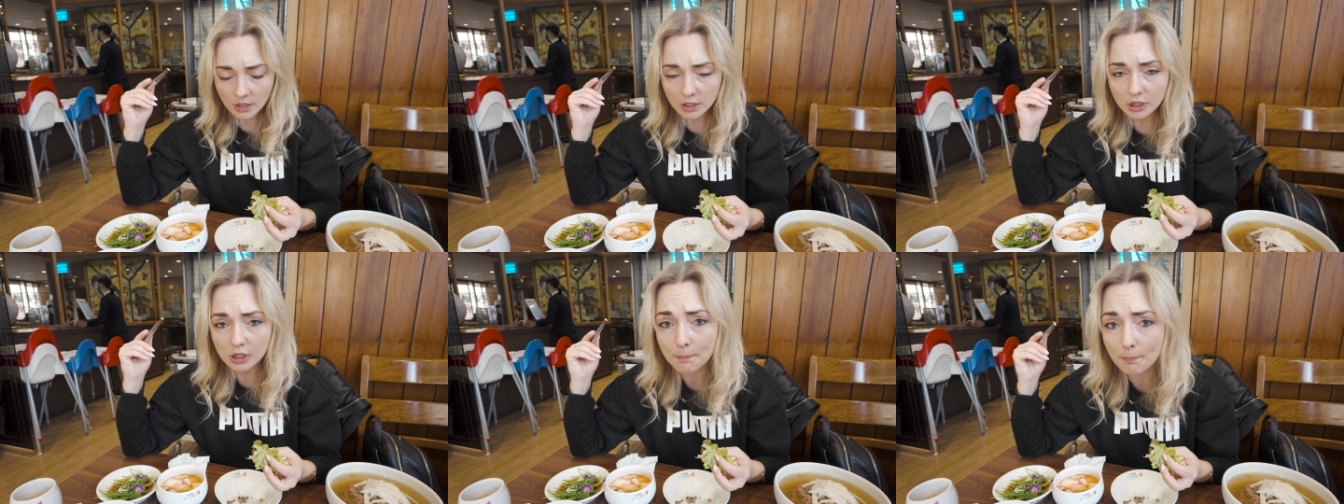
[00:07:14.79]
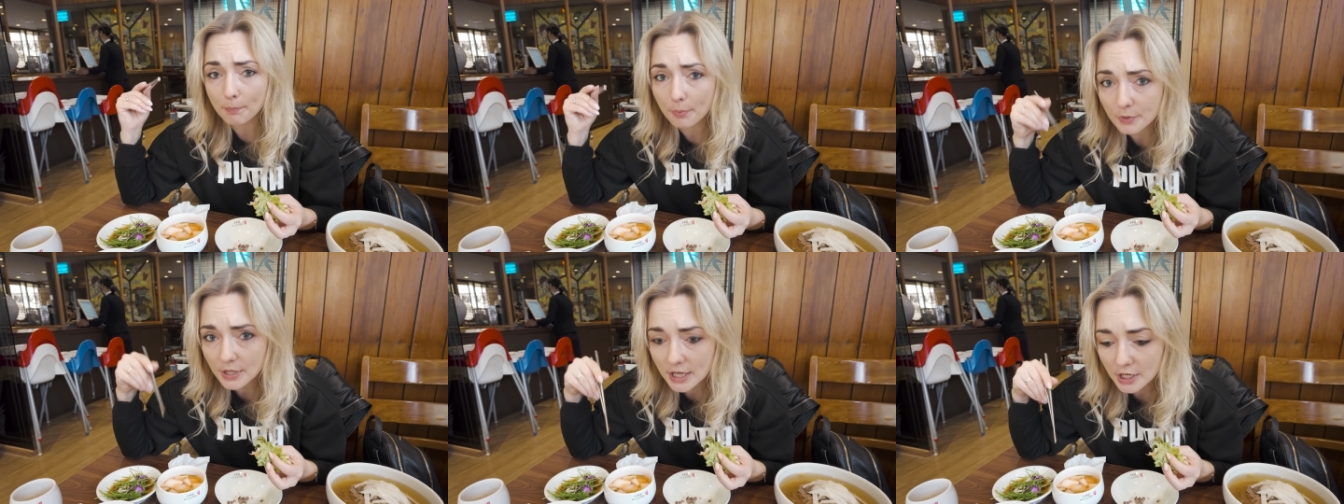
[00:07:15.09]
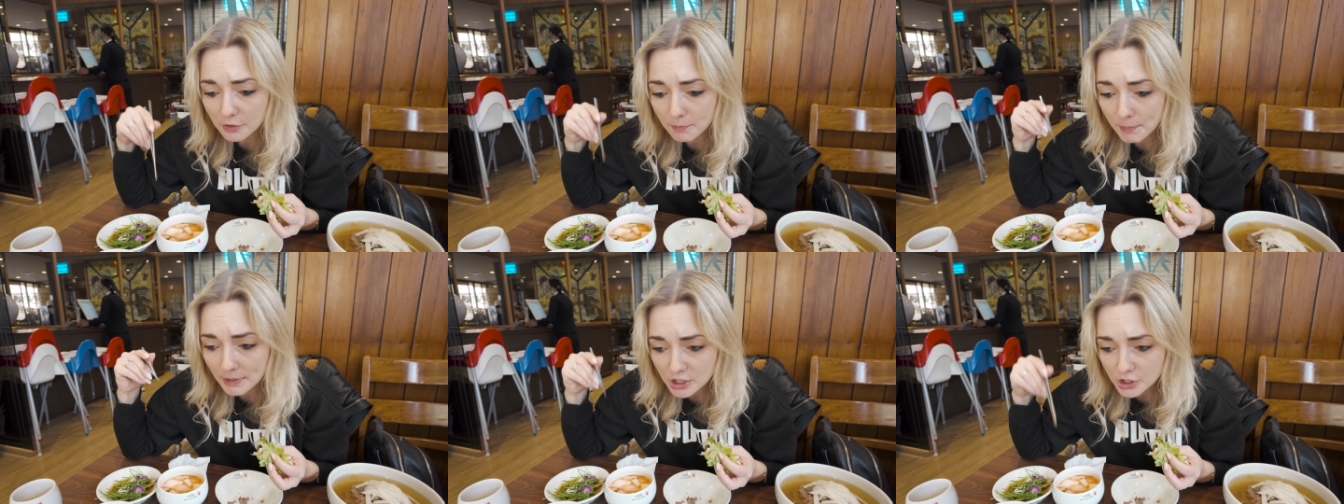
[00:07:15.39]
I
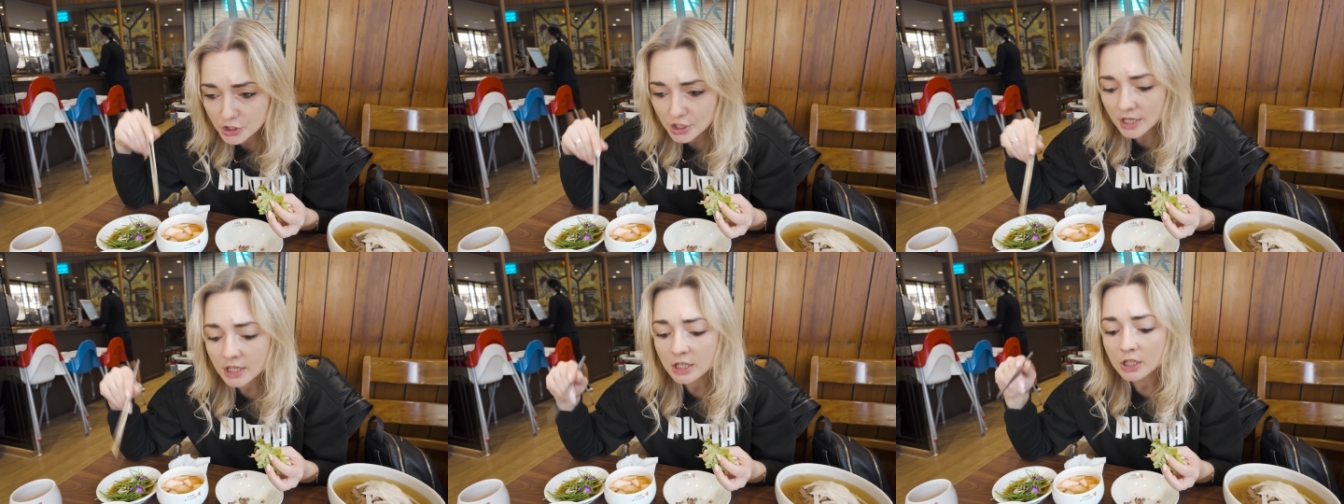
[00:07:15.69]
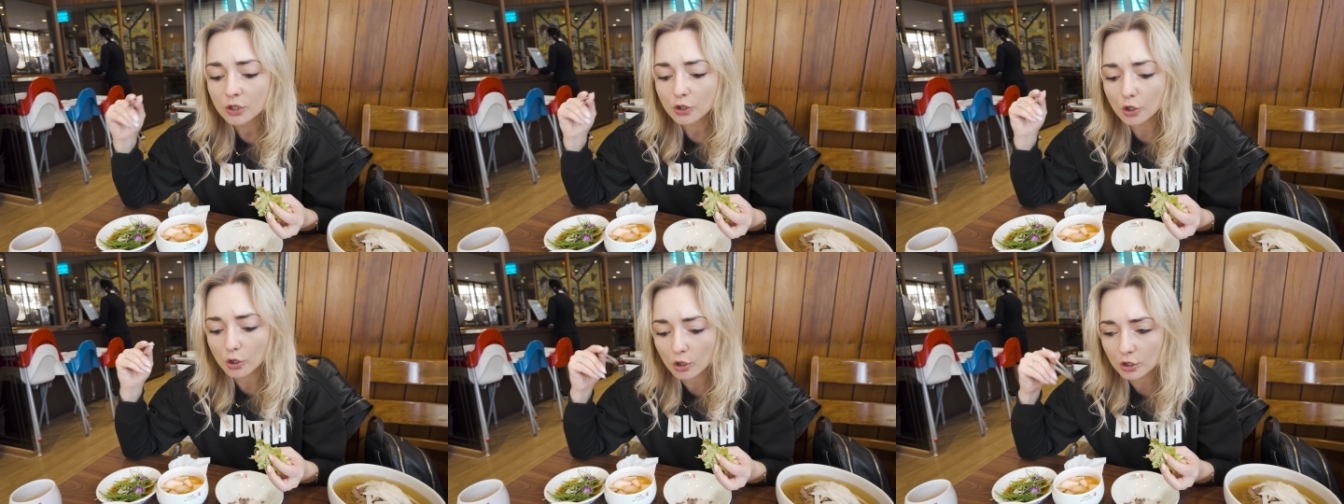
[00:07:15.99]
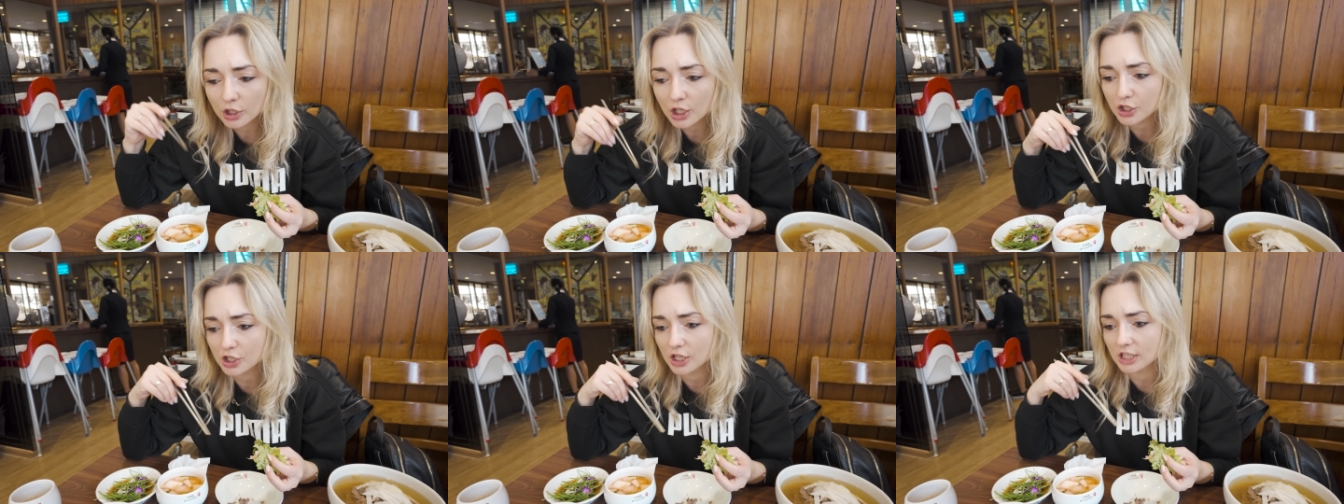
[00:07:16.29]
jak będziecie, to
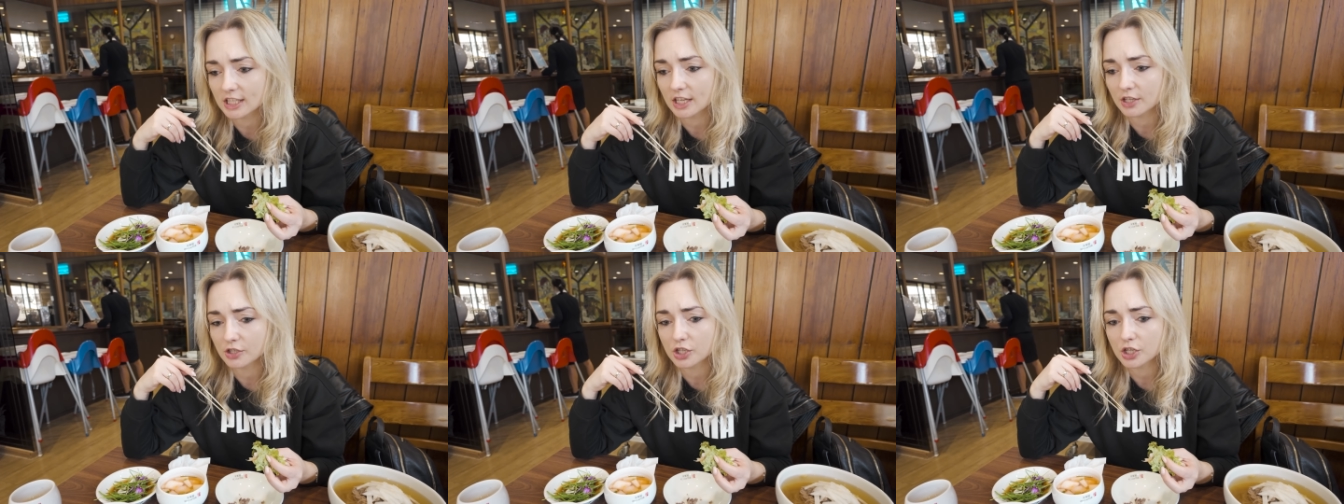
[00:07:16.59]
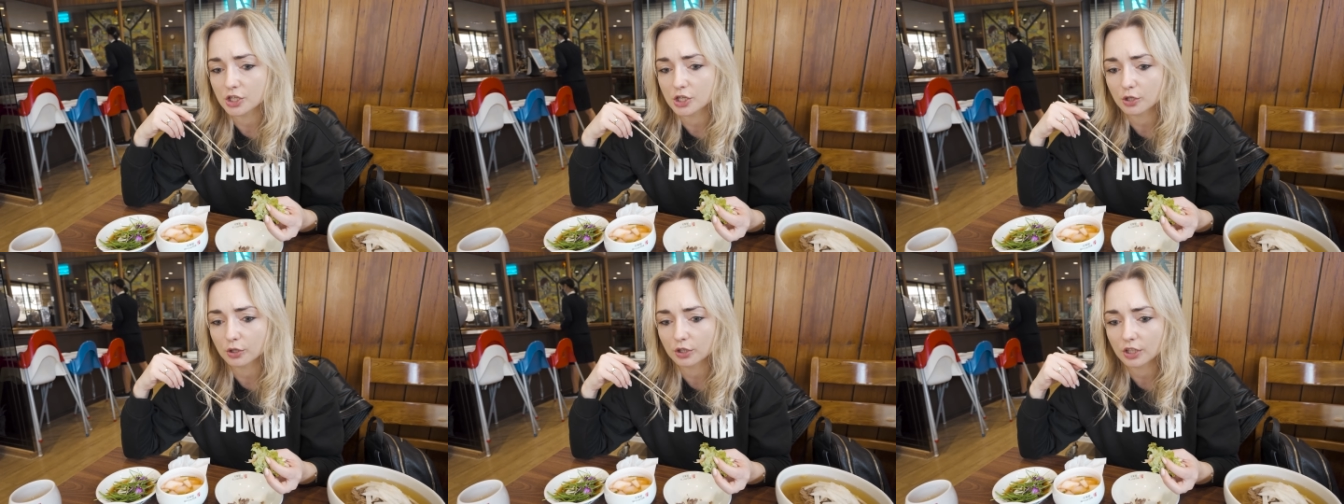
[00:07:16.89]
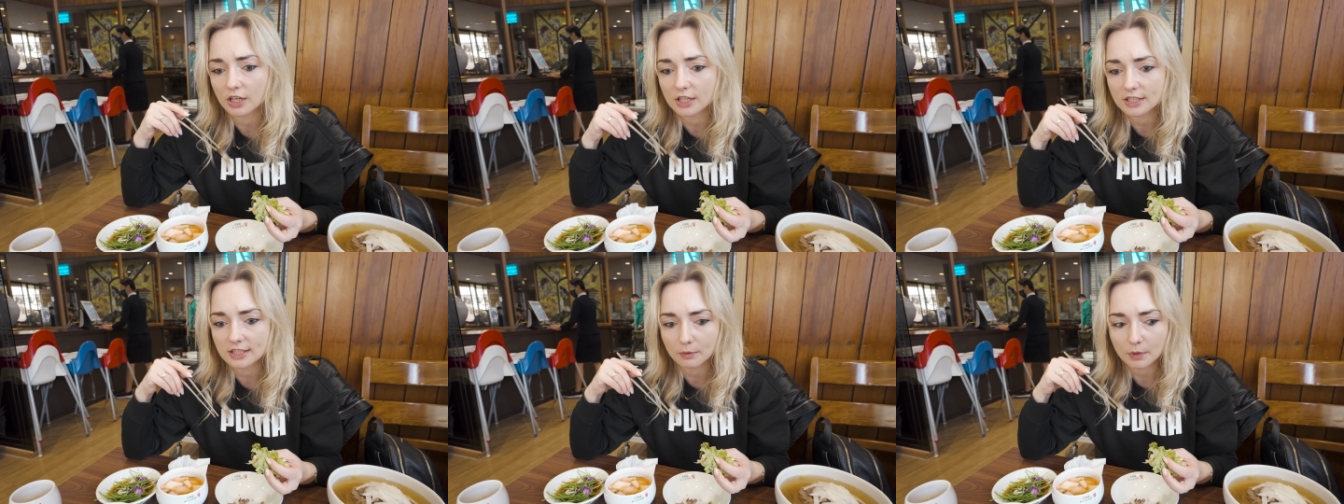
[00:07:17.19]
koniecznie zajrzyjcie do
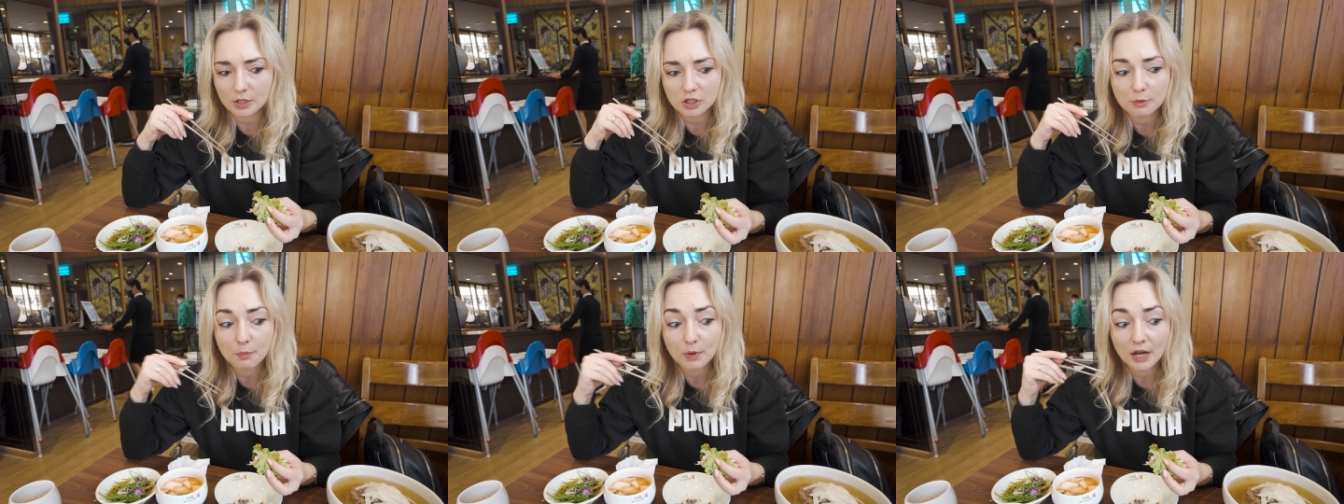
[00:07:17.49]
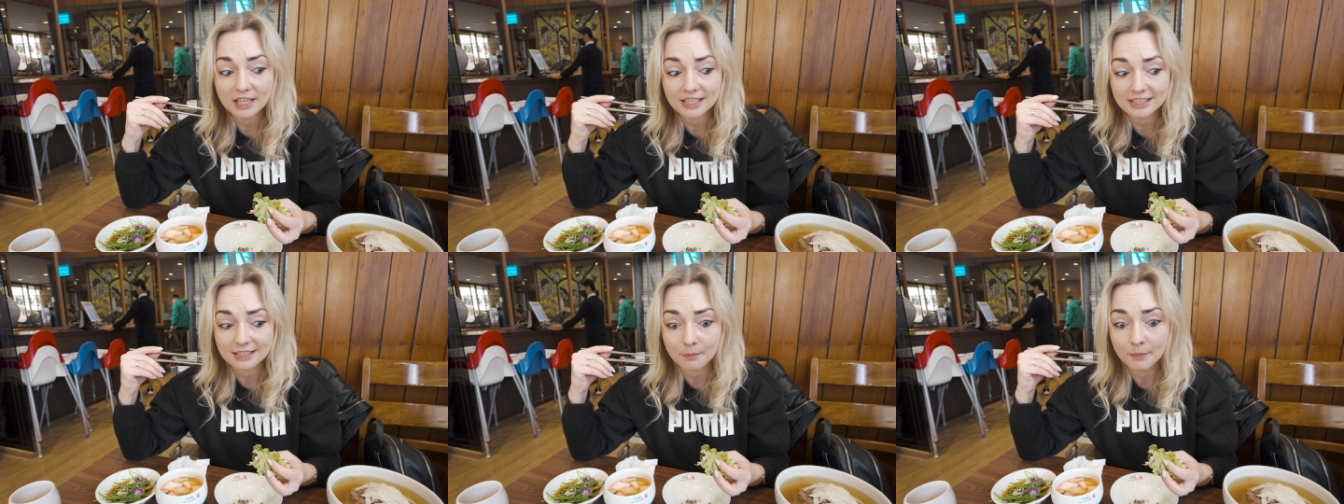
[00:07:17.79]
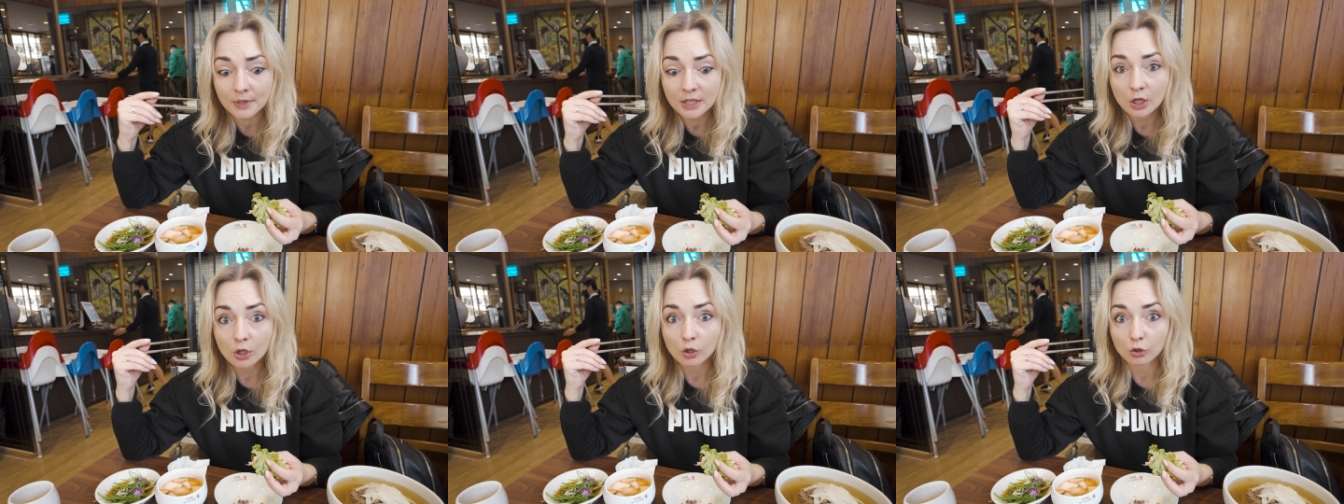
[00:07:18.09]
tej restauracji, bo ja jestem
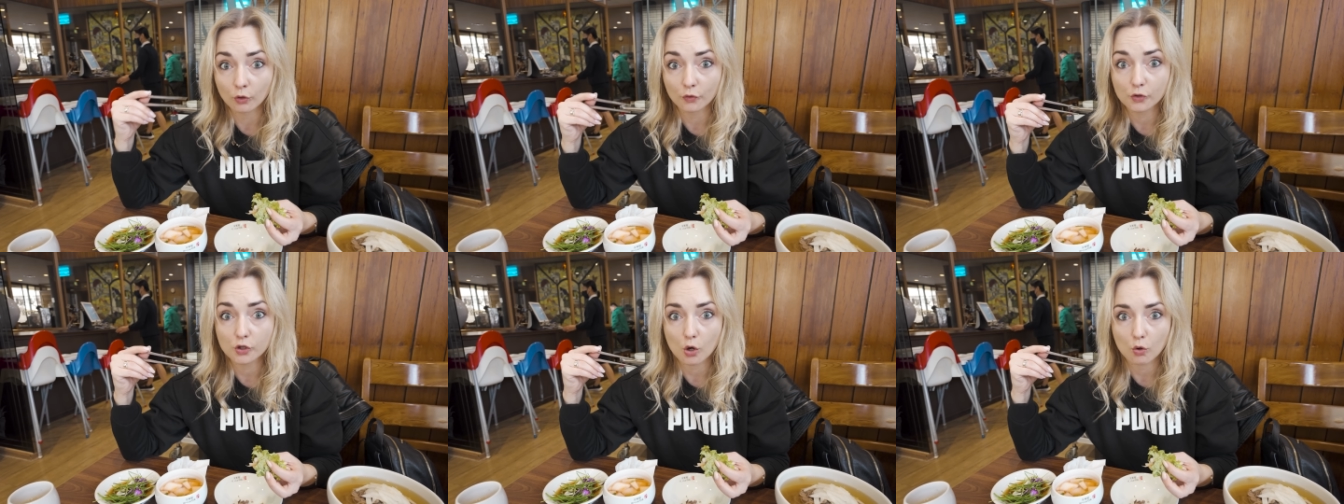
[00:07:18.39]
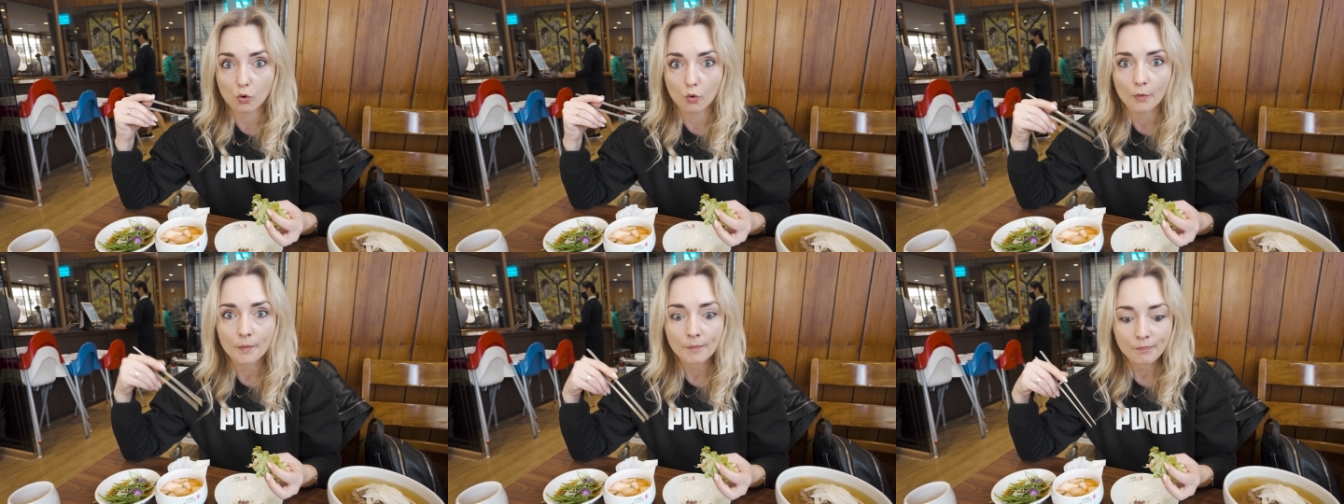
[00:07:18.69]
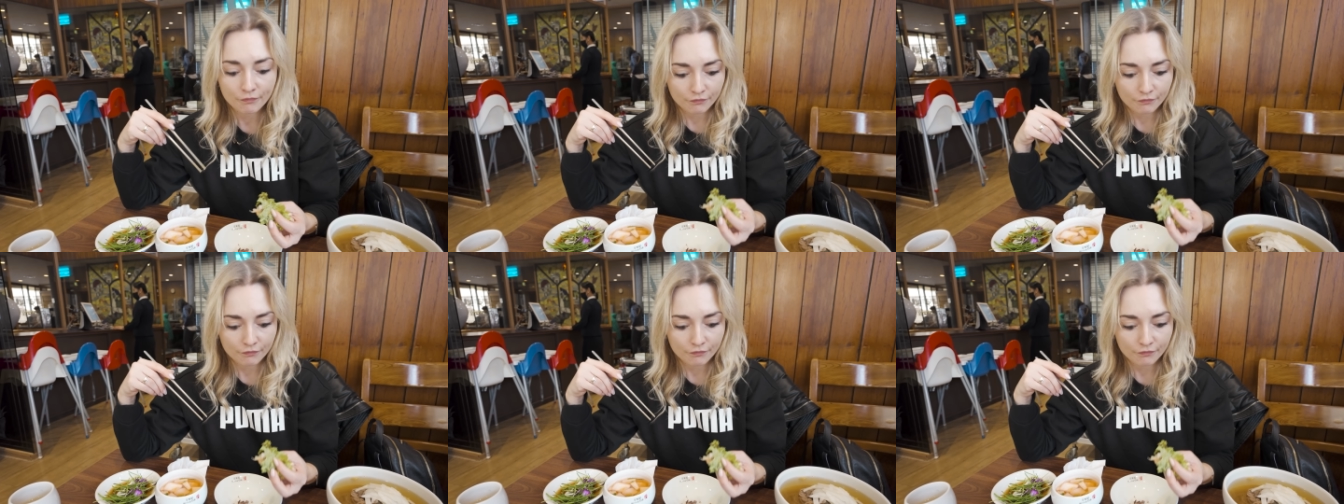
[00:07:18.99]
no w szoku.